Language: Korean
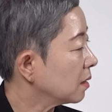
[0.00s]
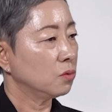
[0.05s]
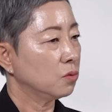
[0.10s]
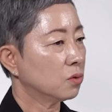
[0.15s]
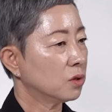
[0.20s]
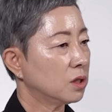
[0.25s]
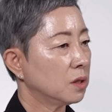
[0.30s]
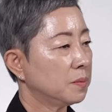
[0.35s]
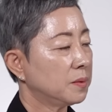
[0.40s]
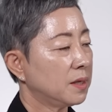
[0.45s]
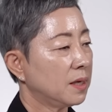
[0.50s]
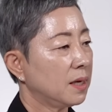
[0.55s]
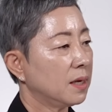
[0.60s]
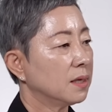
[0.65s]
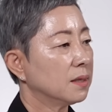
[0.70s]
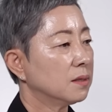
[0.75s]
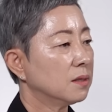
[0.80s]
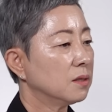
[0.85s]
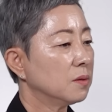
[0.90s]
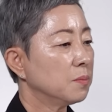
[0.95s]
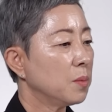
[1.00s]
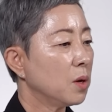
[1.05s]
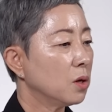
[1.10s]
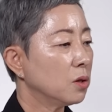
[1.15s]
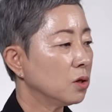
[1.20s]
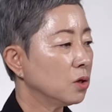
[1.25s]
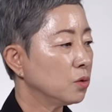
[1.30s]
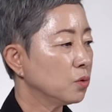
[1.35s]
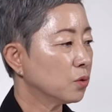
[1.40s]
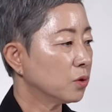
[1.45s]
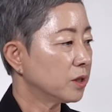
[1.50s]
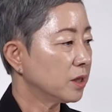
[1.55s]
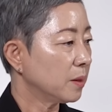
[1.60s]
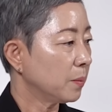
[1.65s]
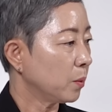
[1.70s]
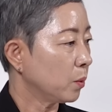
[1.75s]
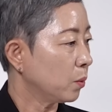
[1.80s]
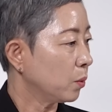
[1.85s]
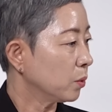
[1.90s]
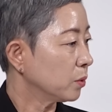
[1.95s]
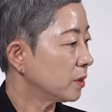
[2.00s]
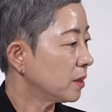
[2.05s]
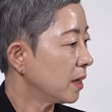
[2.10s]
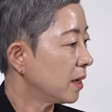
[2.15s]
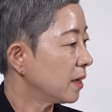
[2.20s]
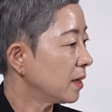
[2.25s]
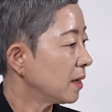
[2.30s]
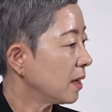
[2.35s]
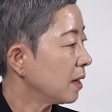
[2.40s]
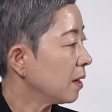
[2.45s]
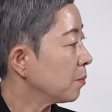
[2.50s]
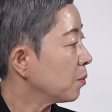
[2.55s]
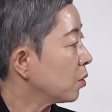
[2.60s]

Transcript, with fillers: 60세에 쓰면은 65세에